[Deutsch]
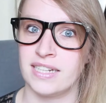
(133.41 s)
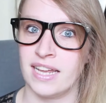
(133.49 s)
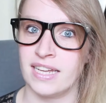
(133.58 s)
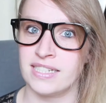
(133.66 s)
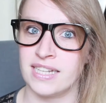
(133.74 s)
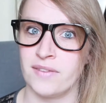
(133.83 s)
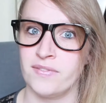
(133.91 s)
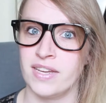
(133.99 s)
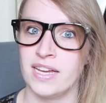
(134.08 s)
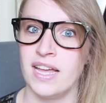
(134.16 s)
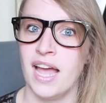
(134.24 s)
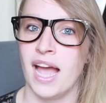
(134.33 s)
Erst haben
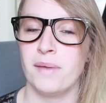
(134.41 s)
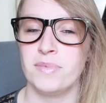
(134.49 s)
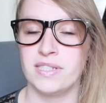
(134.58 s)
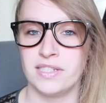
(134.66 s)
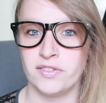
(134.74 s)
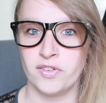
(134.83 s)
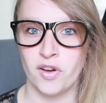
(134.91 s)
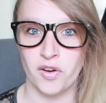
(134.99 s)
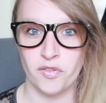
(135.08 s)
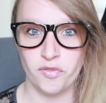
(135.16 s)
wir ein bisschen äh,